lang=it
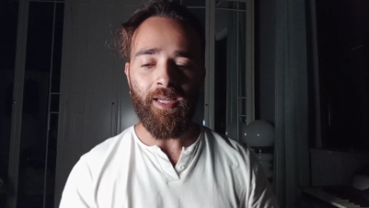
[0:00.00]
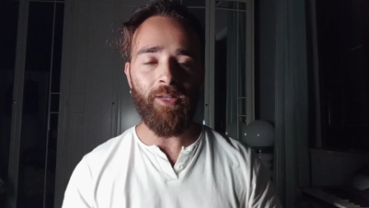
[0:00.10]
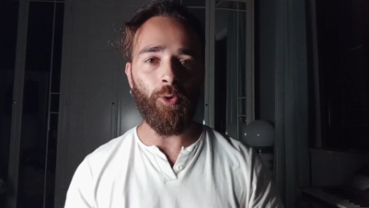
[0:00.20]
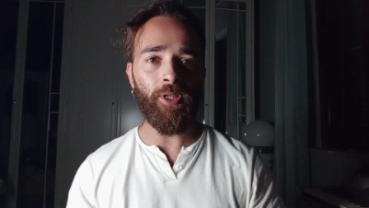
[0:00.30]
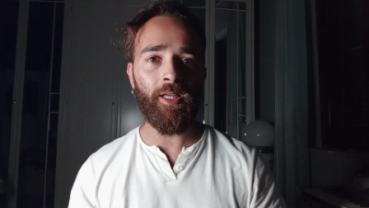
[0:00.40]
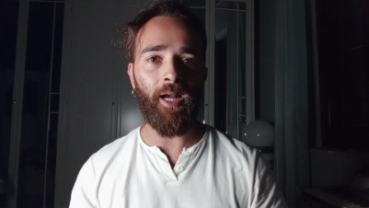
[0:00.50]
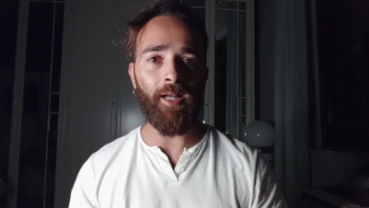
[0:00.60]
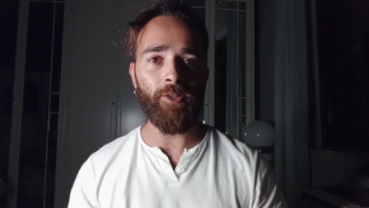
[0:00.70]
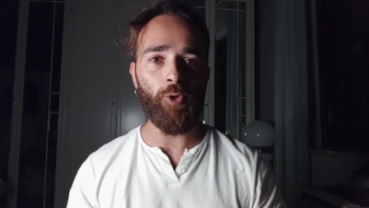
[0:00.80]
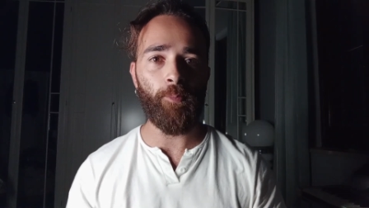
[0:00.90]
In ogni
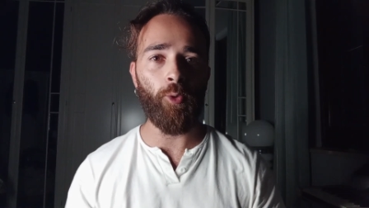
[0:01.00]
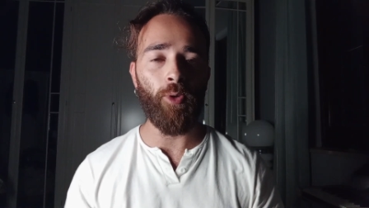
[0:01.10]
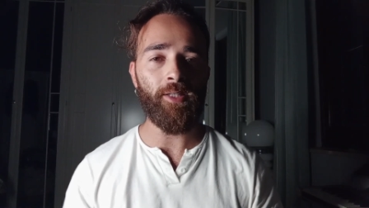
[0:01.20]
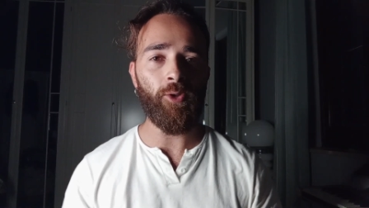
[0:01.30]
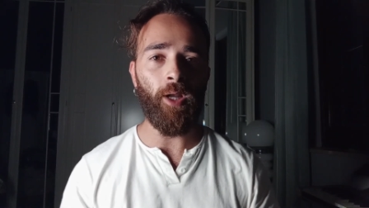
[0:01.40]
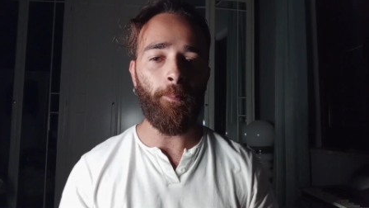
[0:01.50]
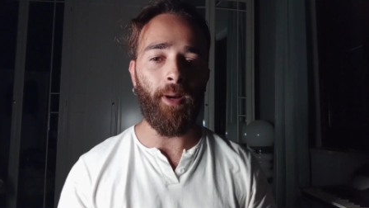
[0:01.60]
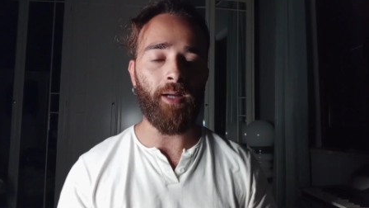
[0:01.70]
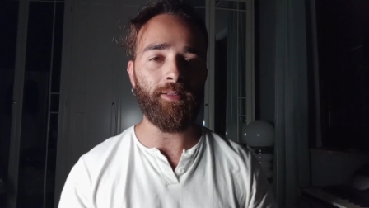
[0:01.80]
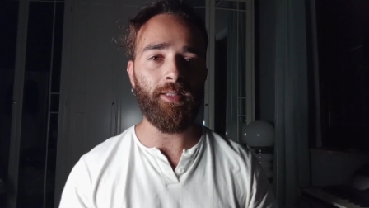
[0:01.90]
caso, speculazioni a
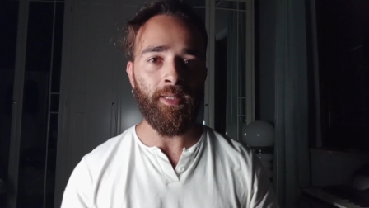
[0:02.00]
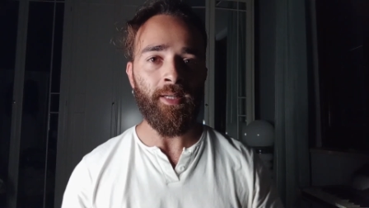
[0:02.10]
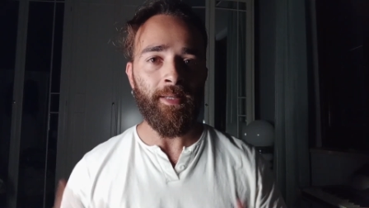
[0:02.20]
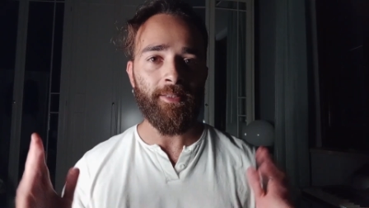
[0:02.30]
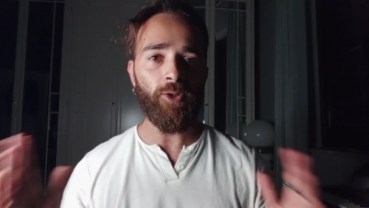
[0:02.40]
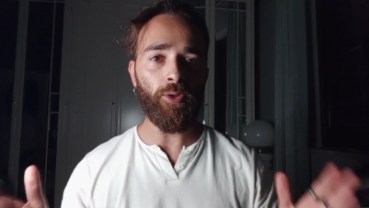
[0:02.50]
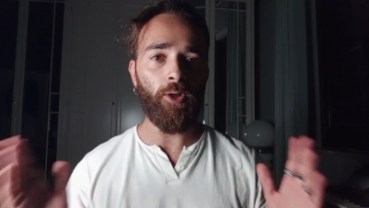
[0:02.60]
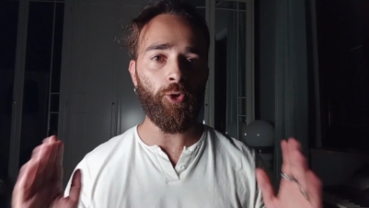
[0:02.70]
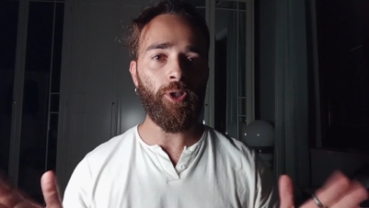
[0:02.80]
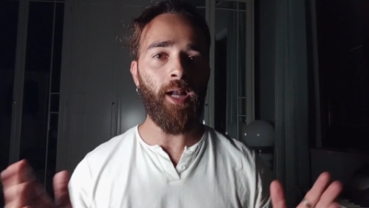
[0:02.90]
parte,
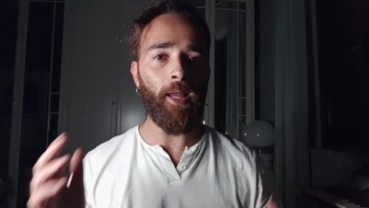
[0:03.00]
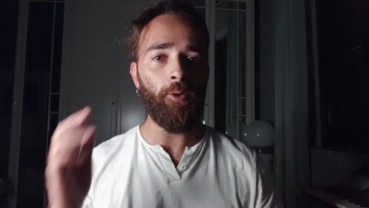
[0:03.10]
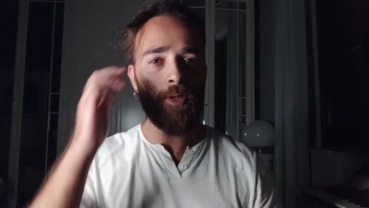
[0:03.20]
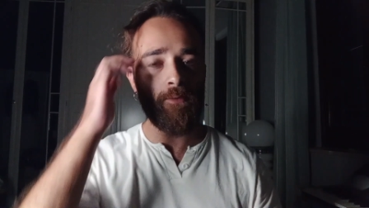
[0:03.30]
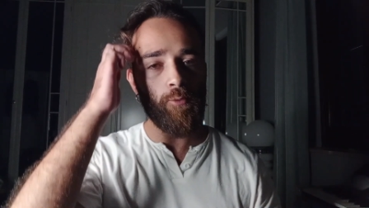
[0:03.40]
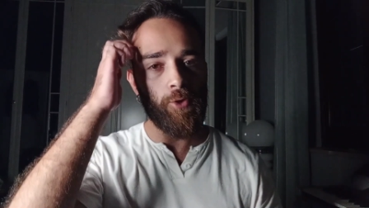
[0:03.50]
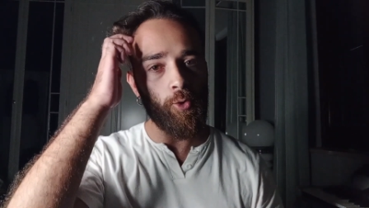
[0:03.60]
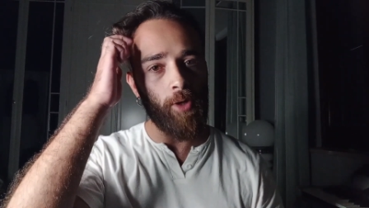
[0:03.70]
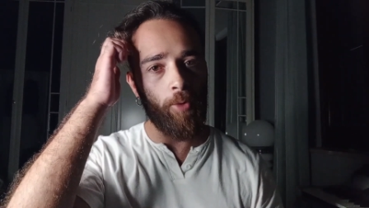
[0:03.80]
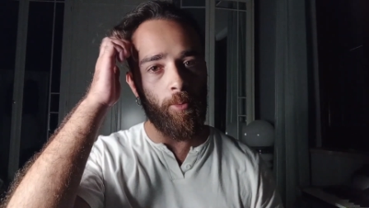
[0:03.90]
Sodeno Shirayuki
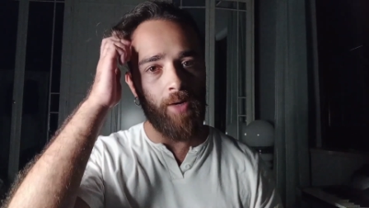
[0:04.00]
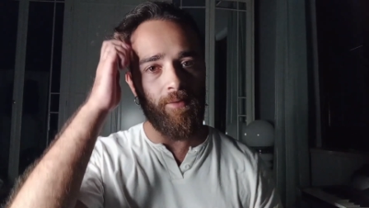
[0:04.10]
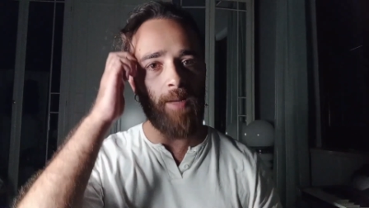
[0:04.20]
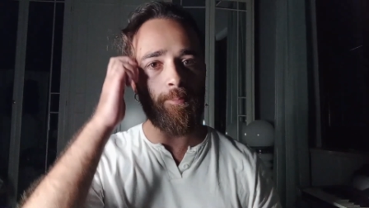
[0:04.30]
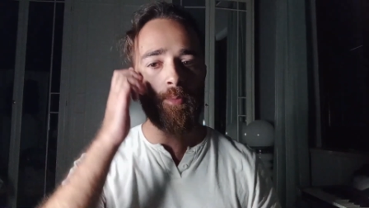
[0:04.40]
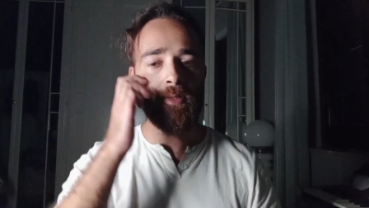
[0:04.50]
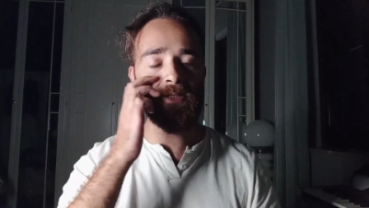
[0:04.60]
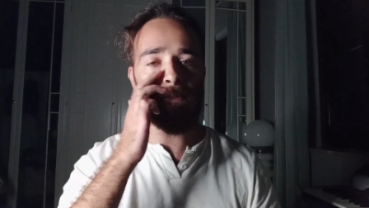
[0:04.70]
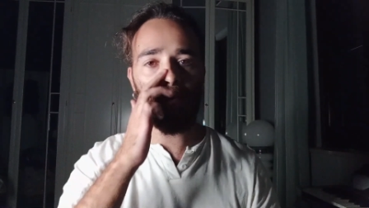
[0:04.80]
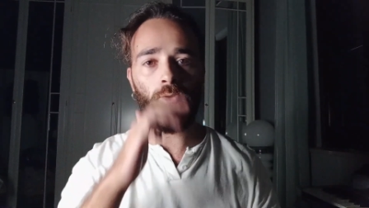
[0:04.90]
funziona come una vera e propria
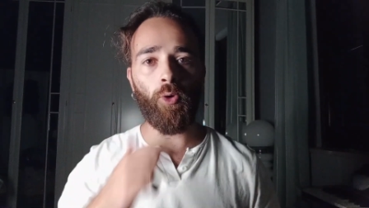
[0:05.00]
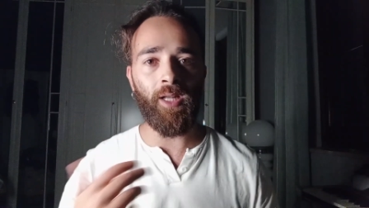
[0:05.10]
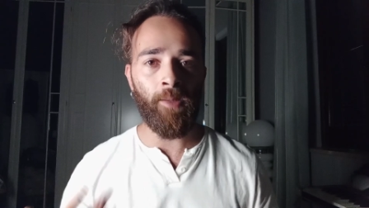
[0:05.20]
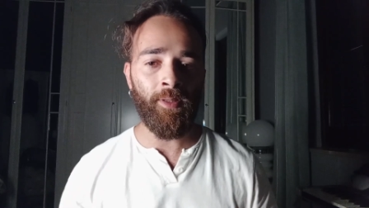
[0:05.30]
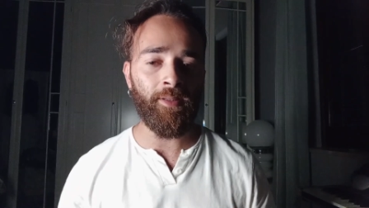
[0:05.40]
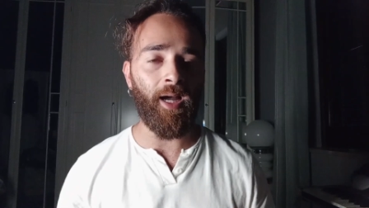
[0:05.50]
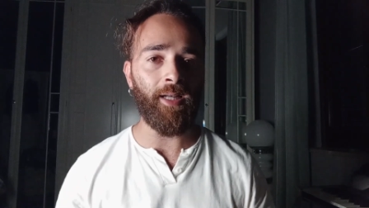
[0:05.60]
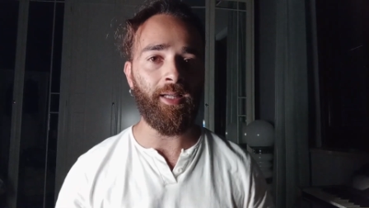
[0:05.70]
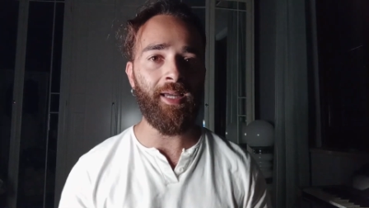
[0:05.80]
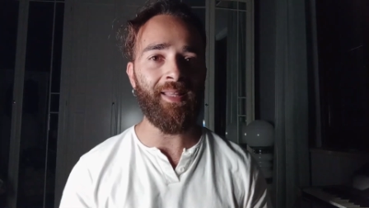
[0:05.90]
Zapto
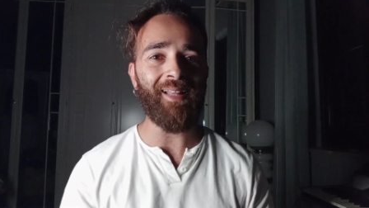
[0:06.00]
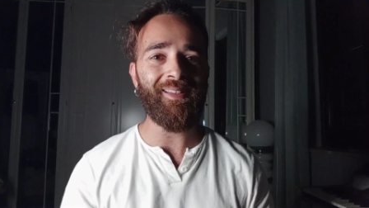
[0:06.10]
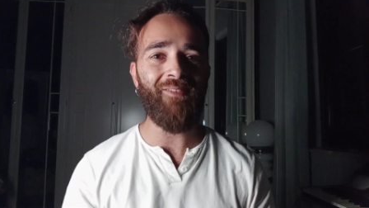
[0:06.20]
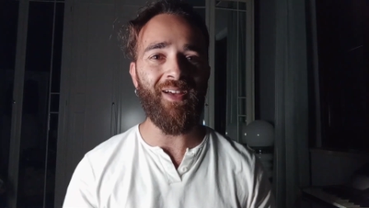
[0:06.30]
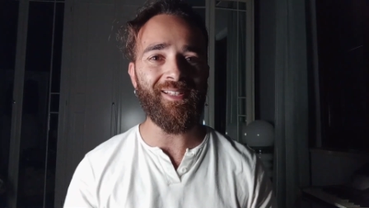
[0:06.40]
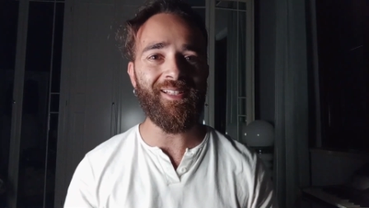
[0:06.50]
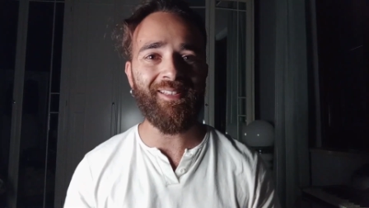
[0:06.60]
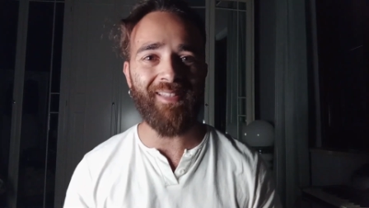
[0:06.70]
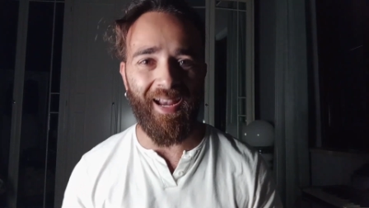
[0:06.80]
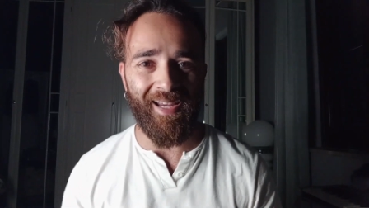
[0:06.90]
elementale ed ha
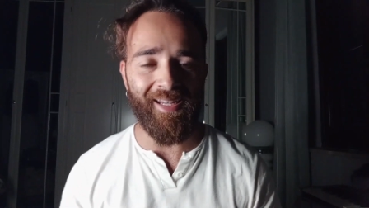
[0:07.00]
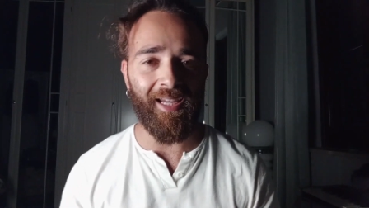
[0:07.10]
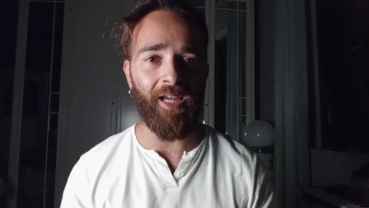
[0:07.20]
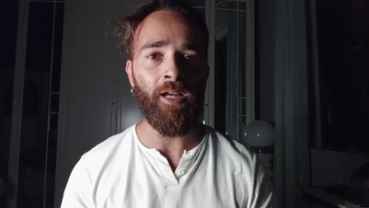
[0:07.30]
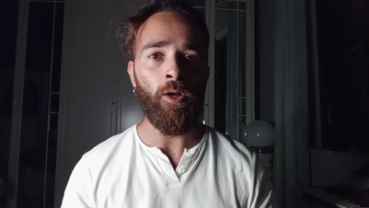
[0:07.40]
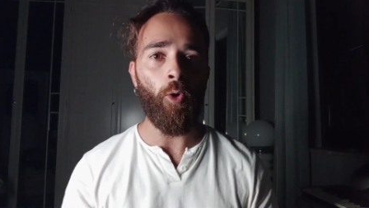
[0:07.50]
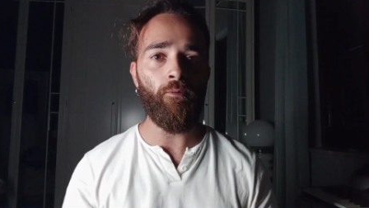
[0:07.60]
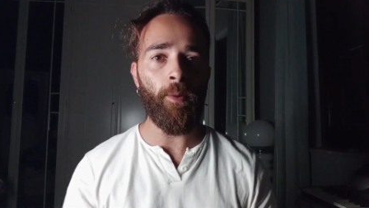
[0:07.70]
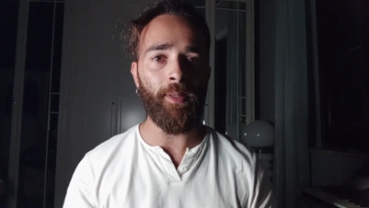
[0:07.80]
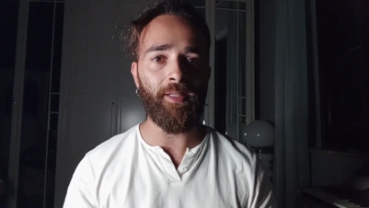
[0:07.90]
diverse tecniche
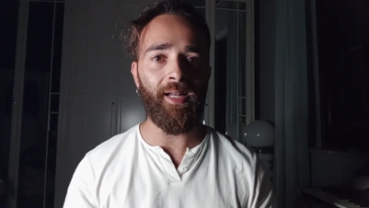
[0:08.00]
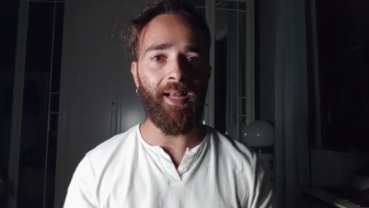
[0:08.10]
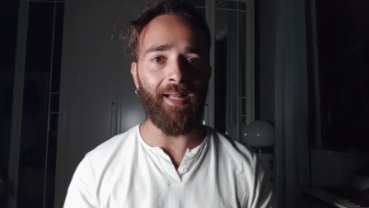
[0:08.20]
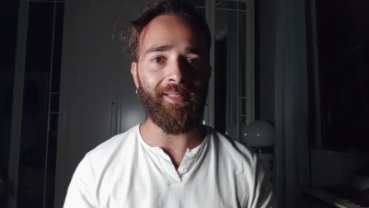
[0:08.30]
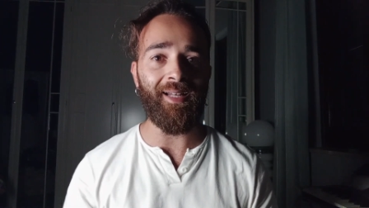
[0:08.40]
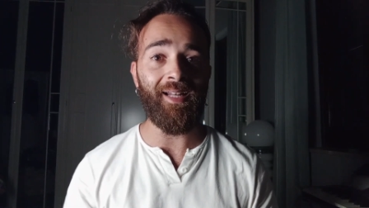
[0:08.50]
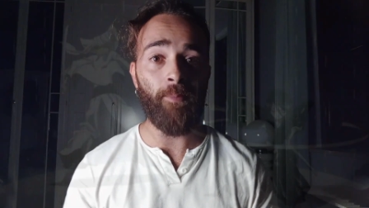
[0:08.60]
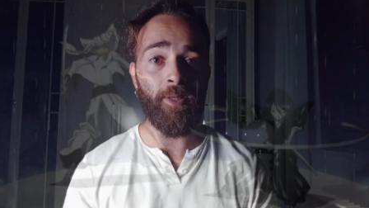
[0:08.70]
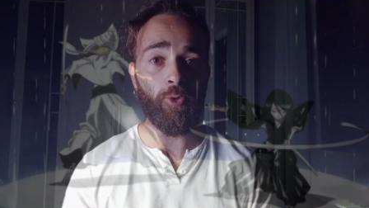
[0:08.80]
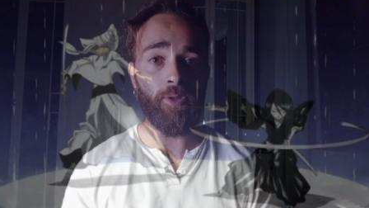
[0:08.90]
ovviamente legate
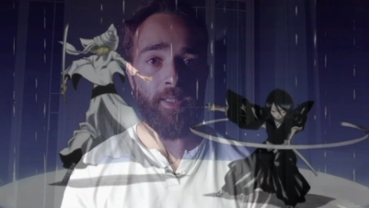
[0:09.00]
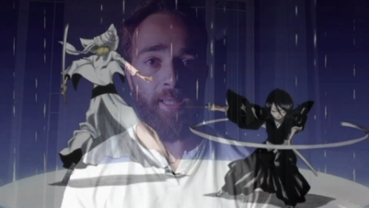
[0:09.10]
all'elemento del